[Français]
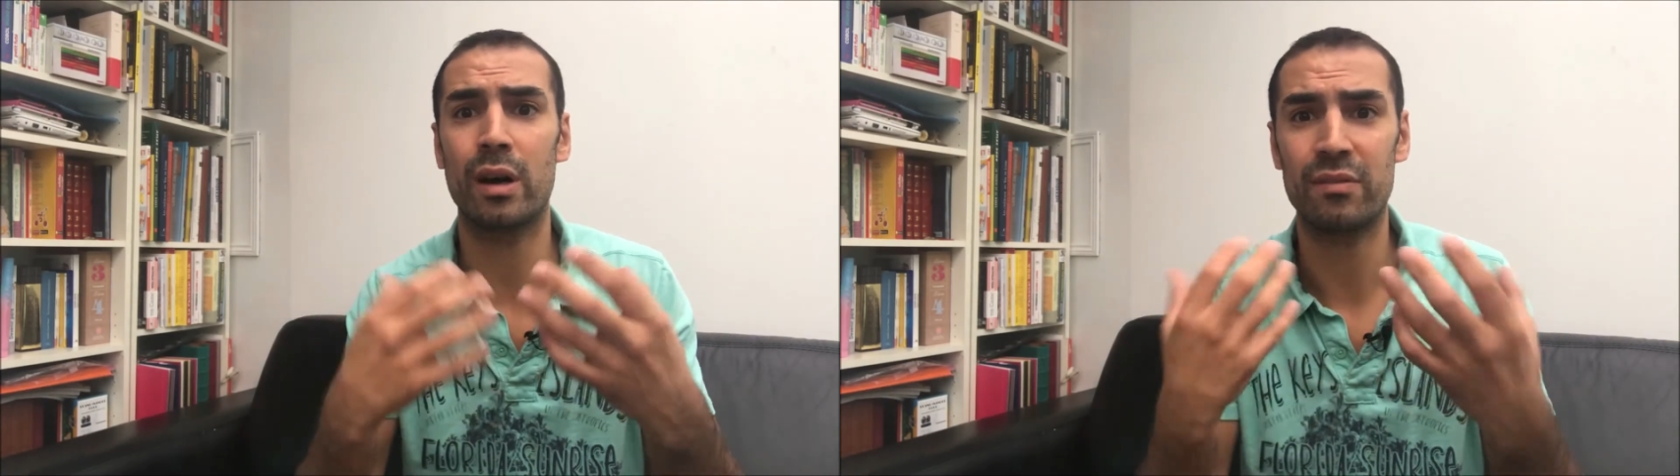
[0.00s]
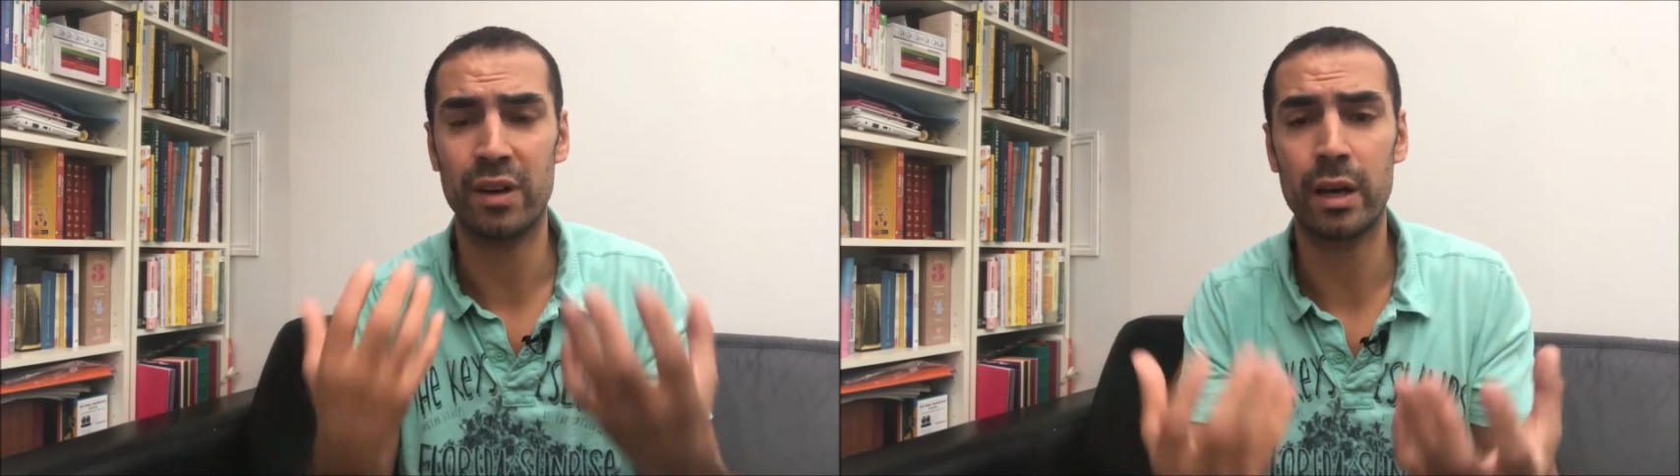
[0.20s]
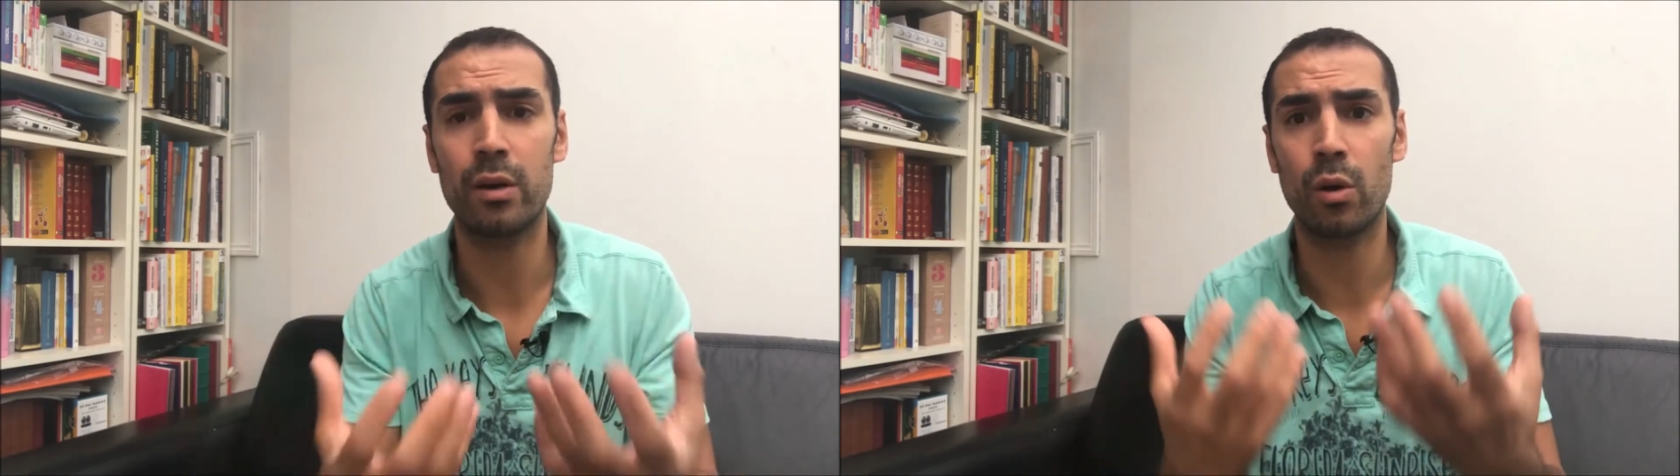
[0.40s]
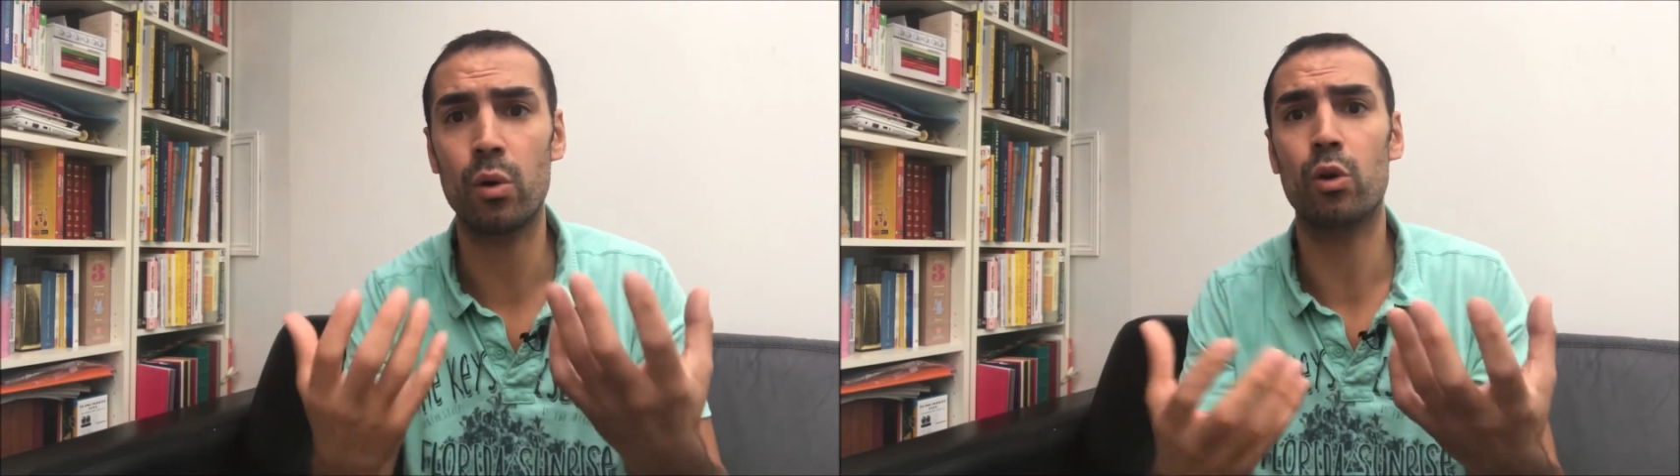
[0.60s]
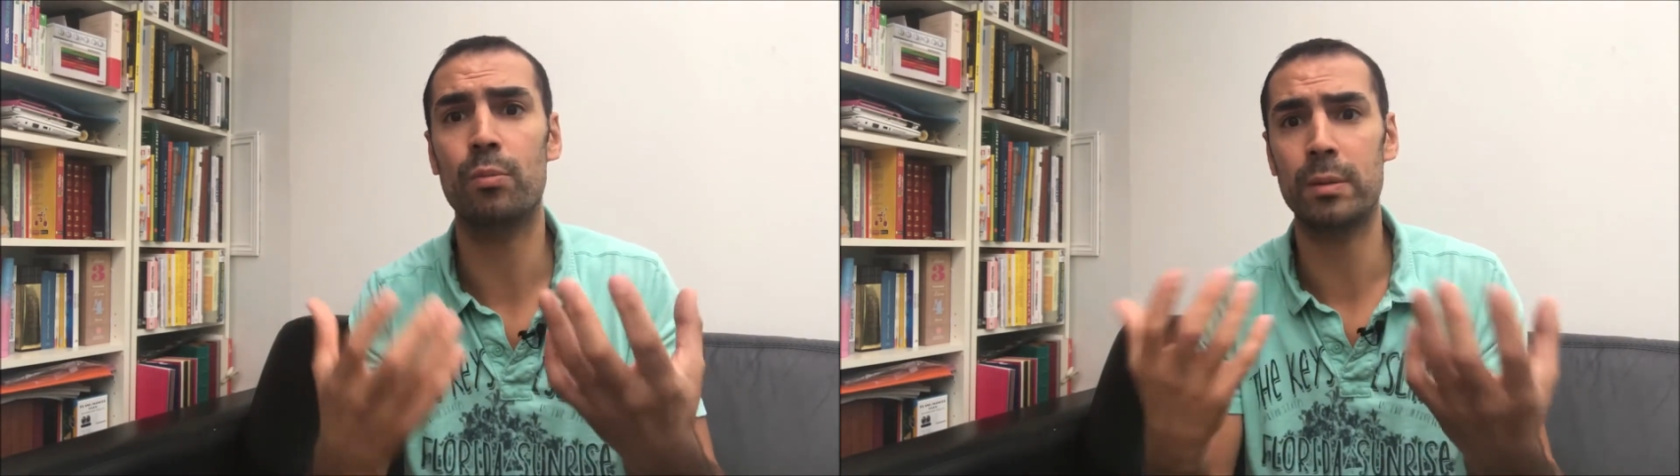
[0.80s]
un, vrai
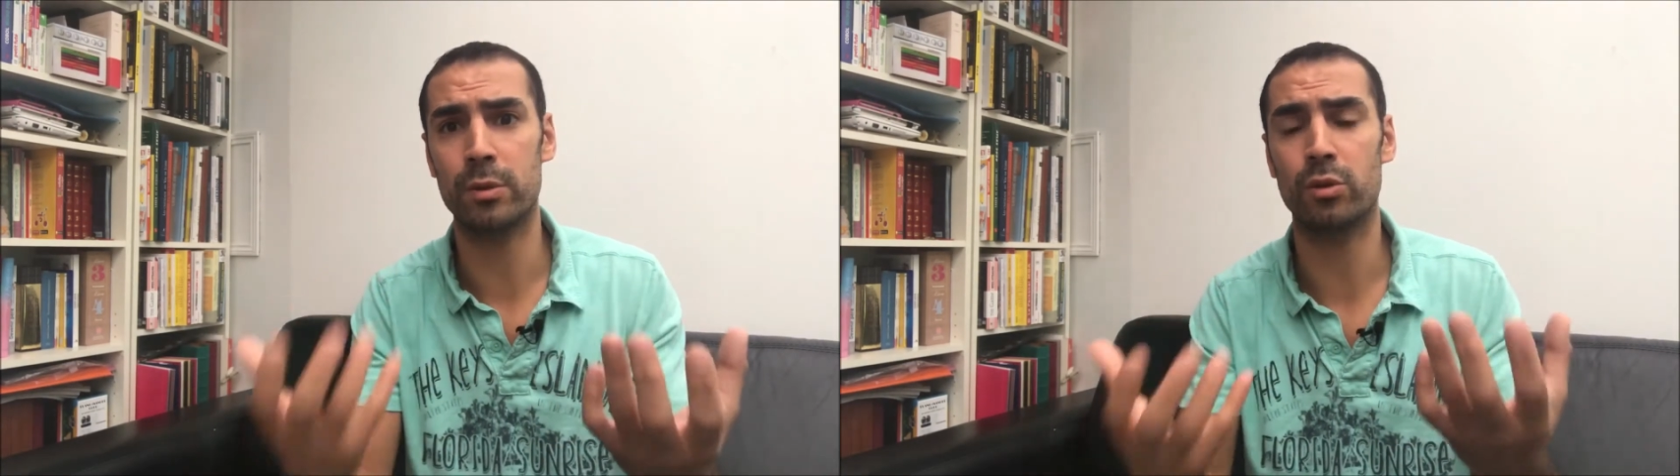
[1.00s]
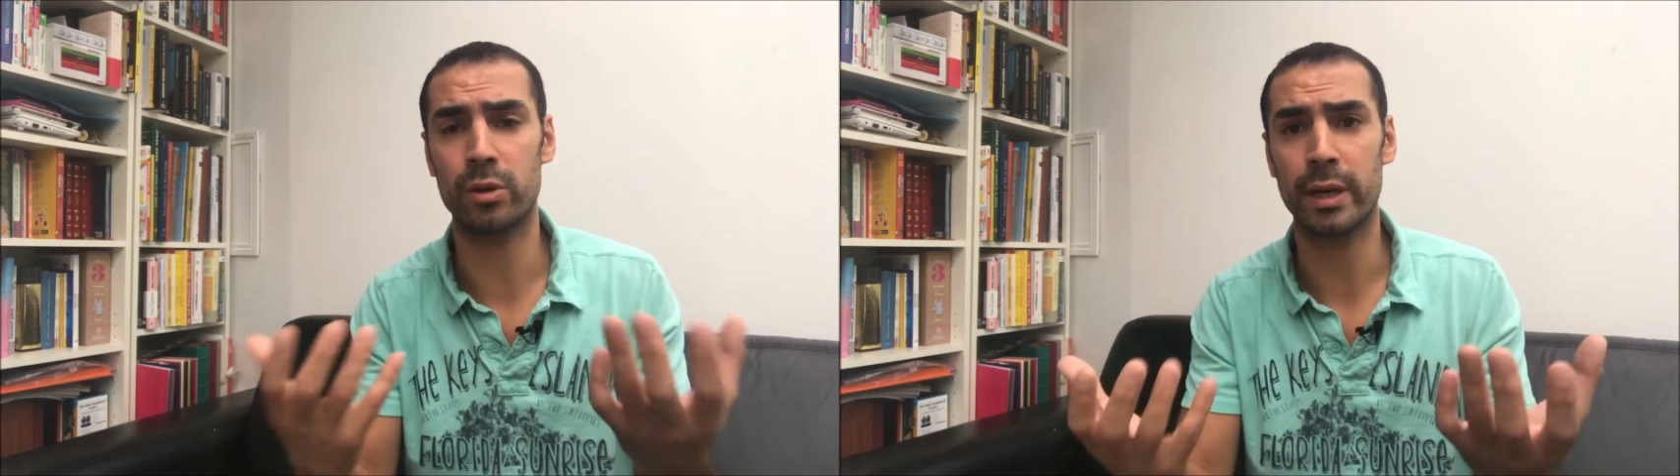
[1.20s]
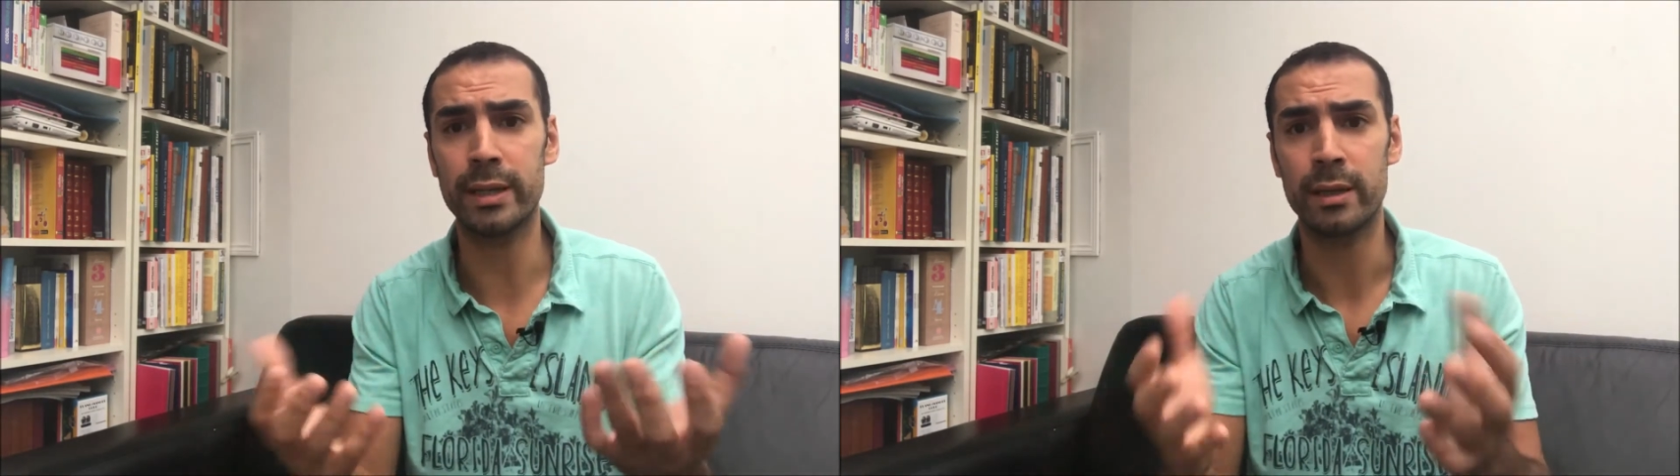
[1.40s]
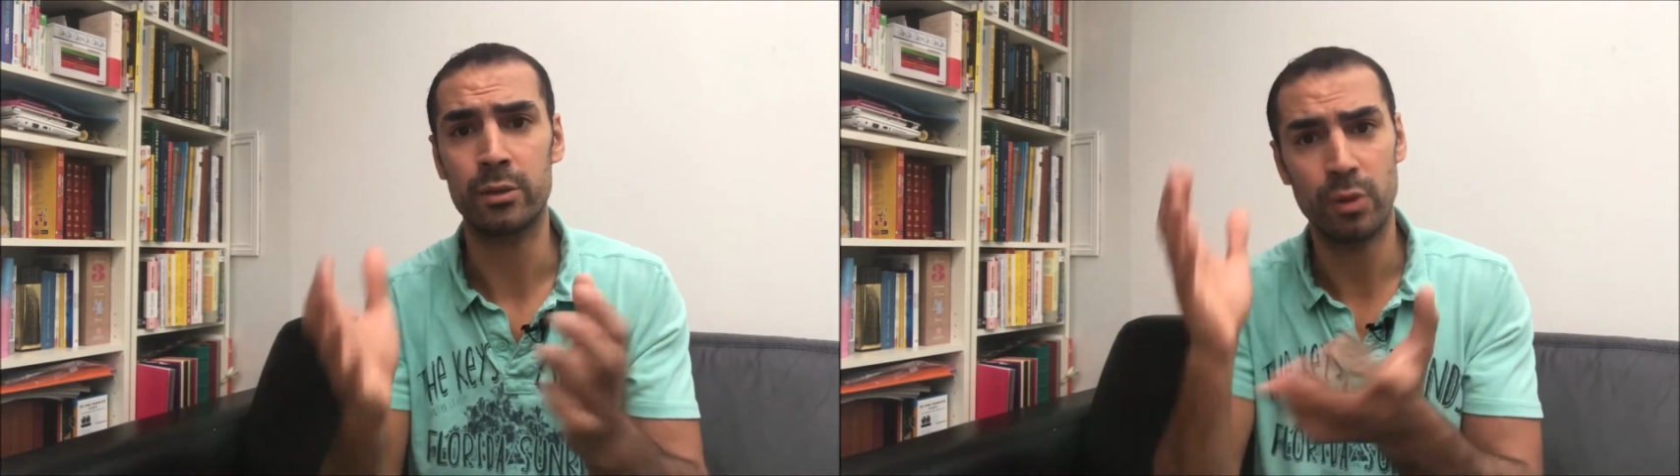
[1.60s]
gros complément de retraite,